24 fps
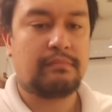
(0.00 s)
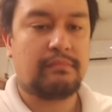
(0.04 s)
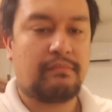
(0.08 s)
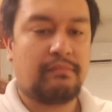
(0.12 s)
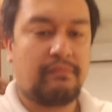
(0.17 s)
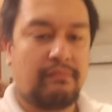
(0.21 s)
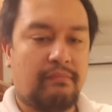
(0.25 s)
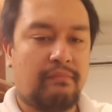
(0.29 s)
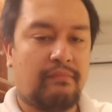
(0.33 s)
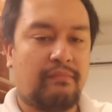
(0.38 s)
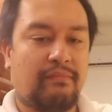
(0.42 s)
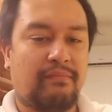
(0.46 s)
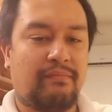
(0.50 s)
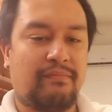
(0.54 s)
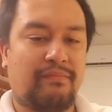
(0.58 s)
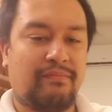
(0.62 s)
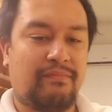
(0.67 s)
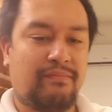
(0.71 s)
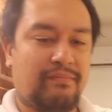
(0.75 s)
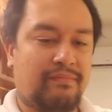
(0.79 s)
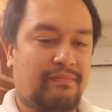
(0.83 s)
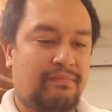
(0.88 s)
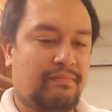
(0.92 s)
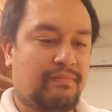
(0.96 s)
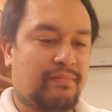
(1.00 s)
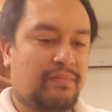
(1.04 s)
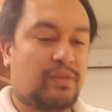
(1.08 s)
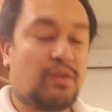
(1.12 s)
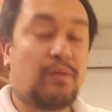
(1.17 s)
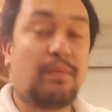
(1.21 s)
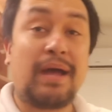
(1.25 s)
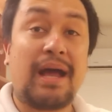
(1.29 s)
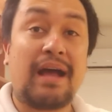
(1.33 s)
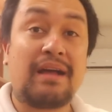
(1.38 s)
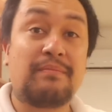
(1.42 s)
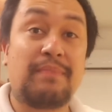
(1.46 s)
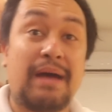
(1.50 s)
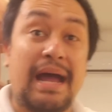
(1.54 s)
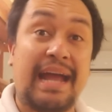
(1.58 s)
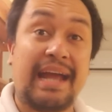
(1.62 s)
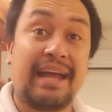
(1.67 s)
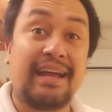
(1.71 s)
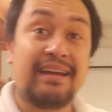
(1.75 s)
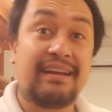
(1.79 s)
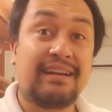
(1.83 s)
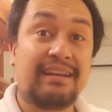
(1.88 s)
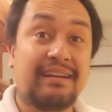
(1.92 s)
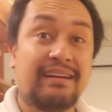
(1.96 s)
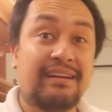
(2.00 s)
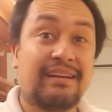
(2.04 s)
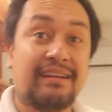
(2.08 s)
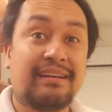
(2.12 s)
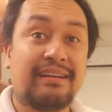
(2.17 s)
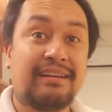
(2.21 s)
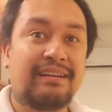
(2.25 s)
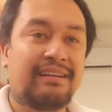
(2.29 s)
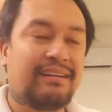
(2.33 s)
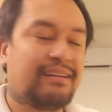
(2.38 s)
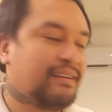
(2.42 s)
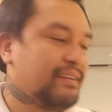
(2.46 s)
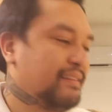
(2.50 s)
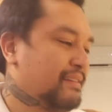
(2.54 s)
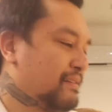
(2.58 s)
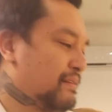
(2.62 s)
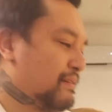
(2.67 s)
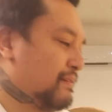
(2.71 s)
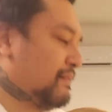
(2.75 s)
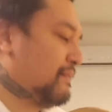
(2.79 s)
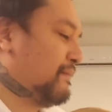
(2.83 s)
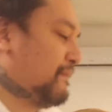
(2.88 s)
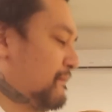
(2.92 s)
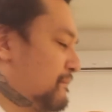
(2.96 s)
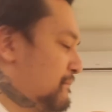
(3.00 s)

Ay, brief mo. Oo, oh, di ba sabi mo